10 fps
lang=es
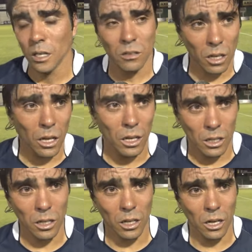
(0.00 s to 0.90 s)
Sí,
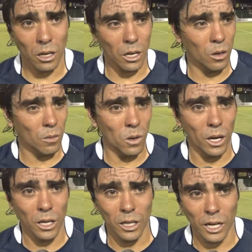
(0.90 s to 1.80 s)
sí, ahora nos
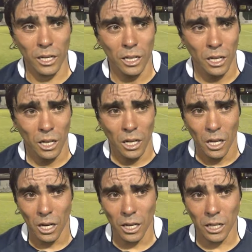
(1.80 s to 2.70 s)
vamos a dedicar
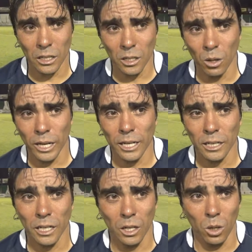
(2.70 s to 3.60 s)
al argentino
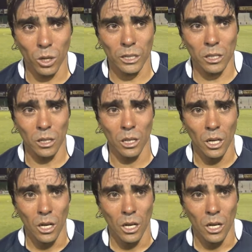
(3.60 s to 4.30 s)
B, que es lo nuestro,